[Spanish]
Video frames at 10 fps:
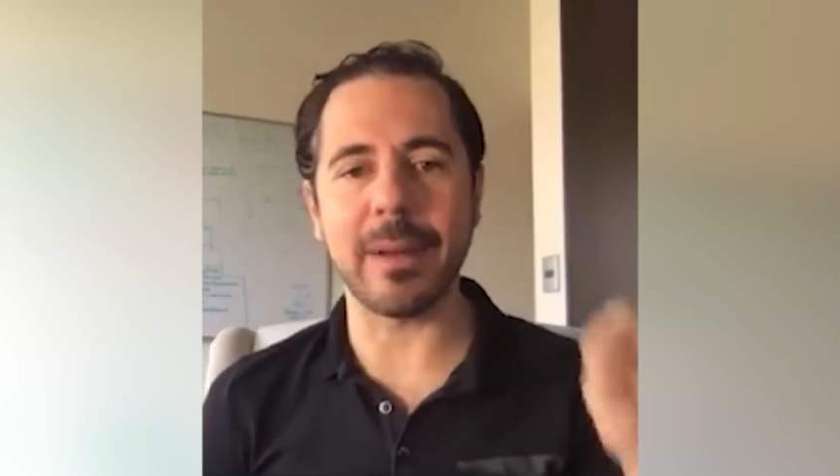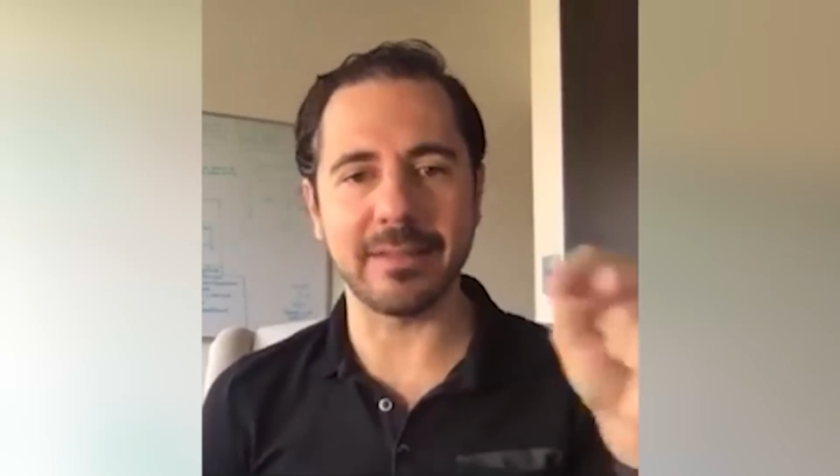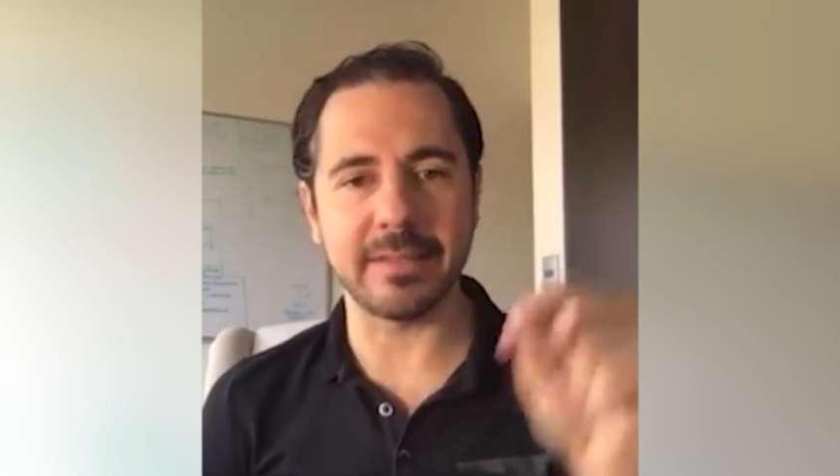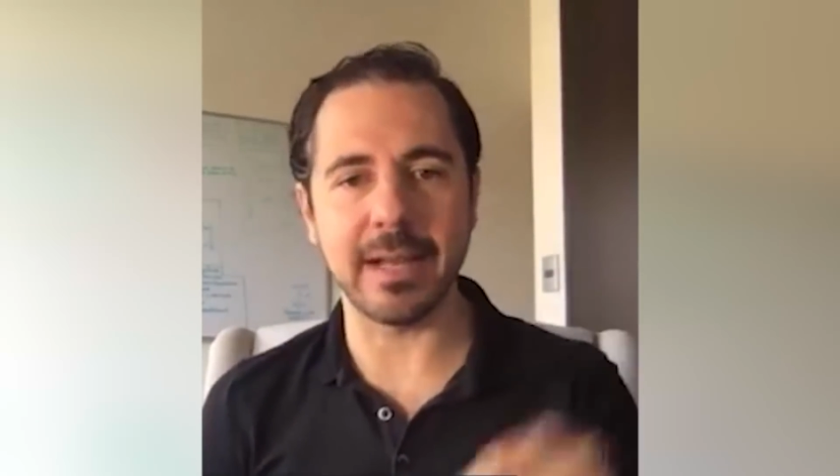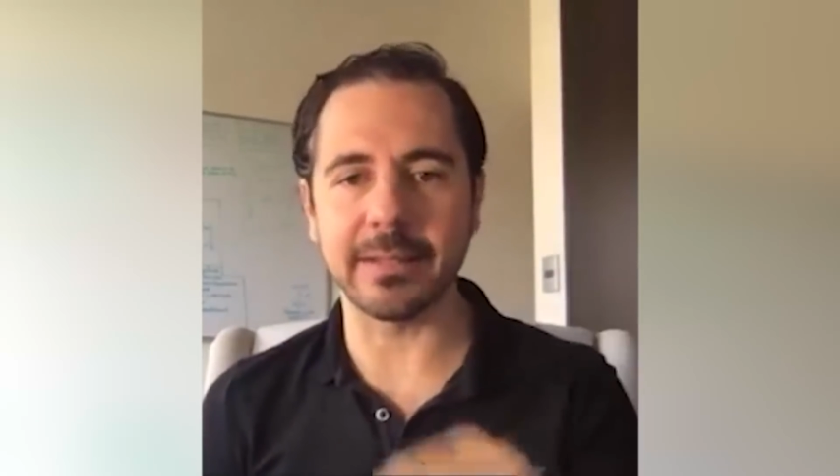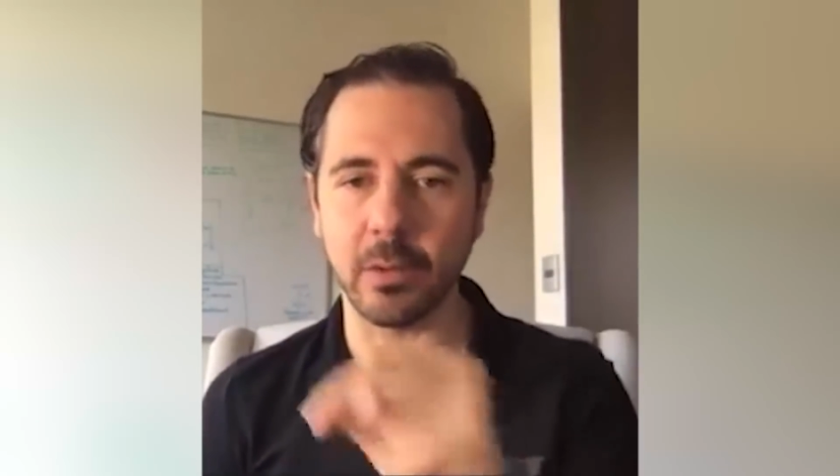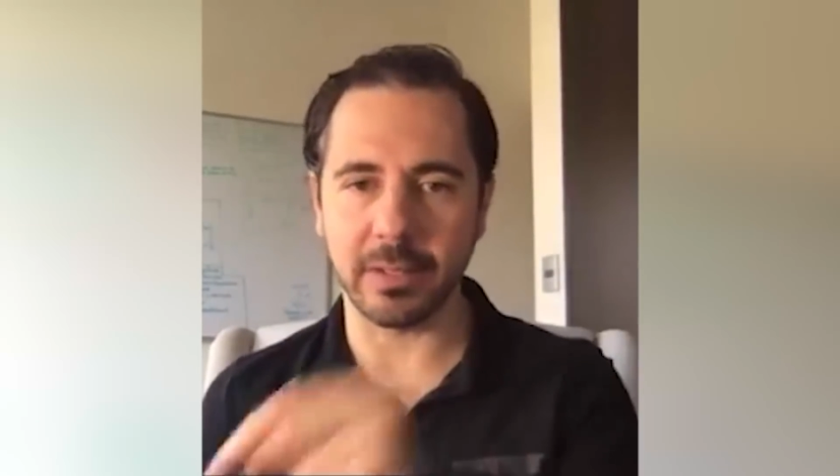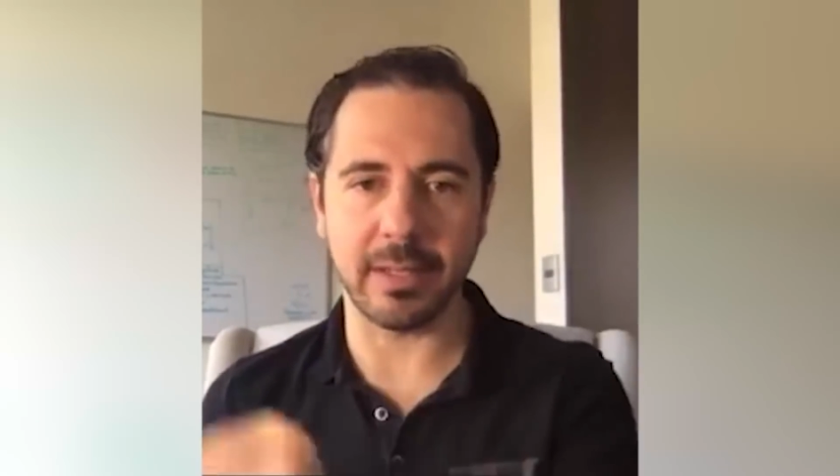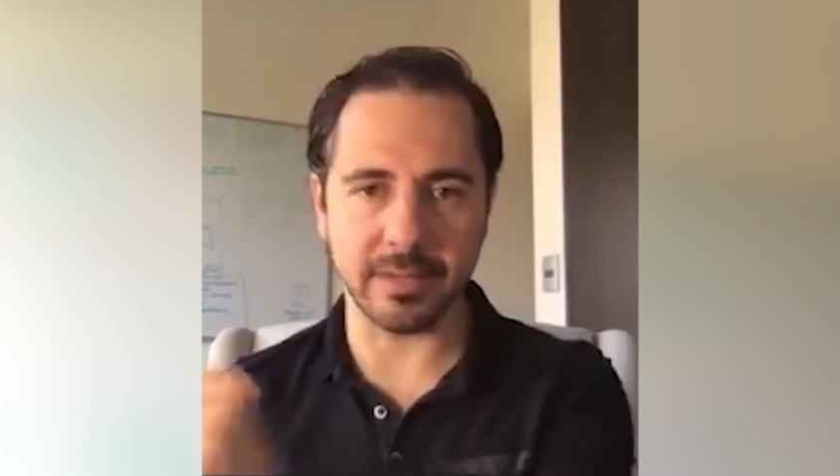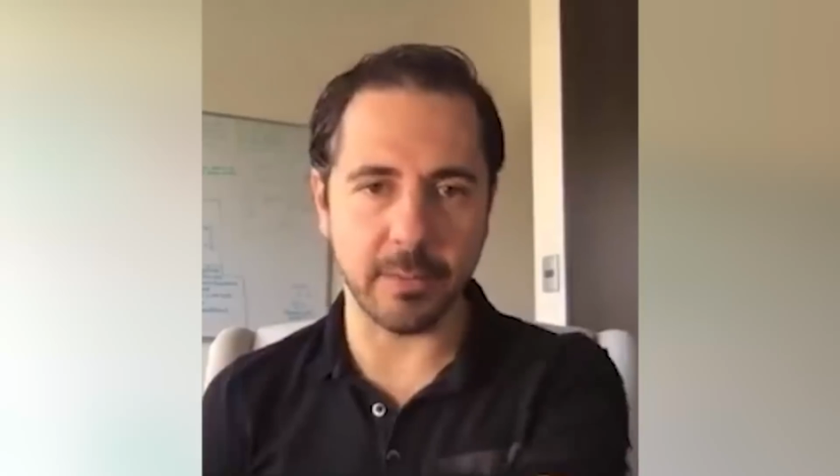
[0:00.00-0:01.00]
para enseñarte lo
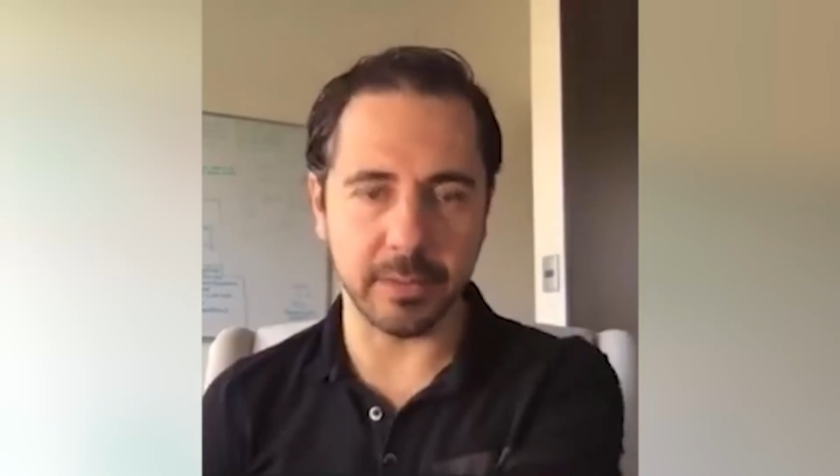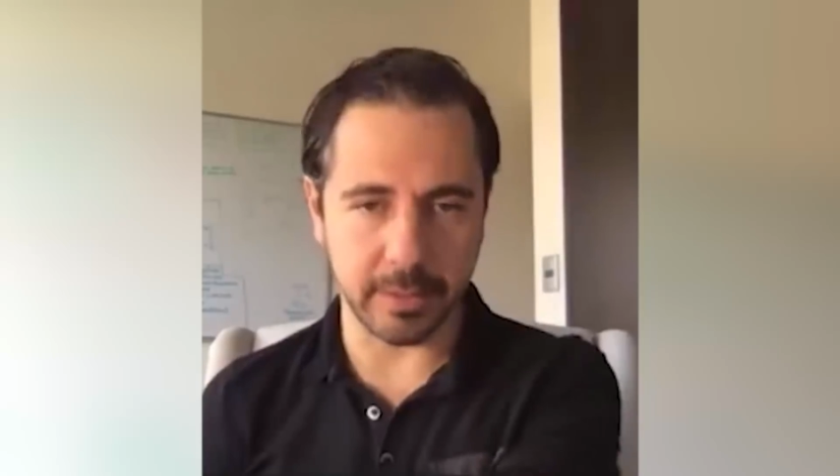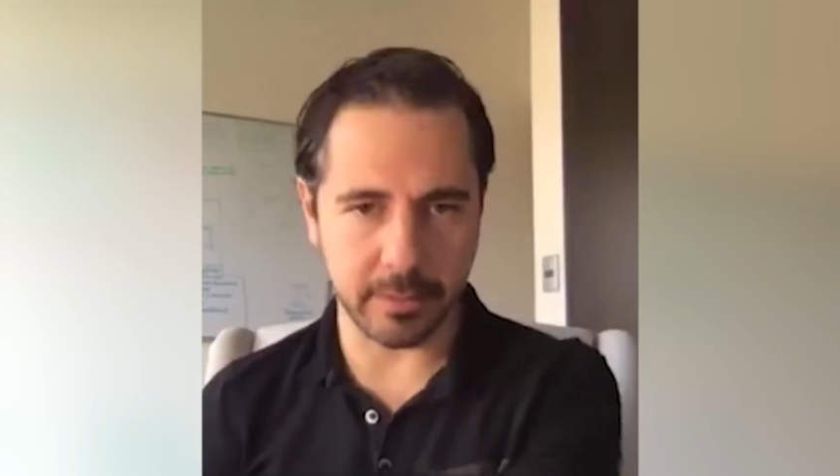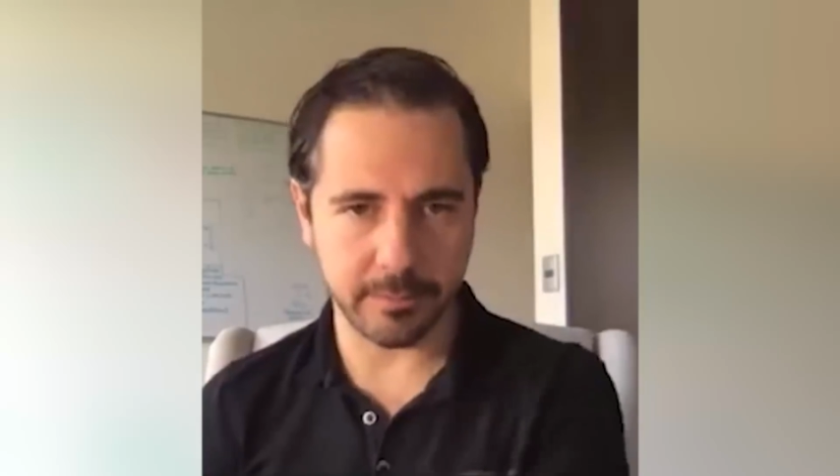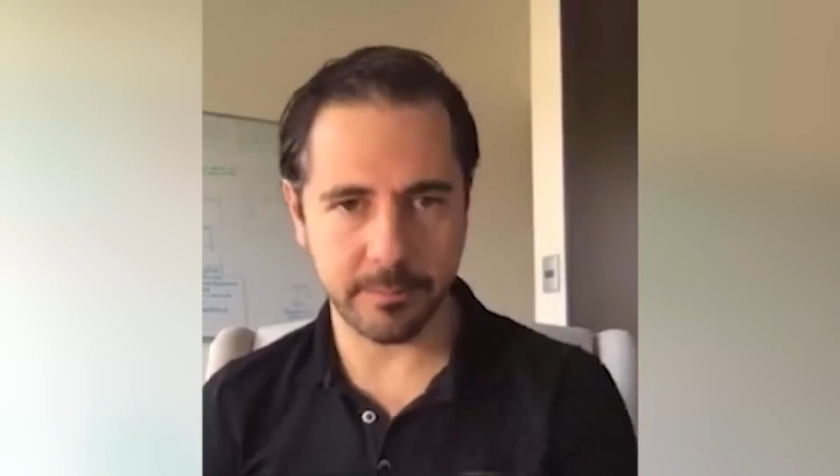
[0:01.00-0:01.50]
que tienes que aprender.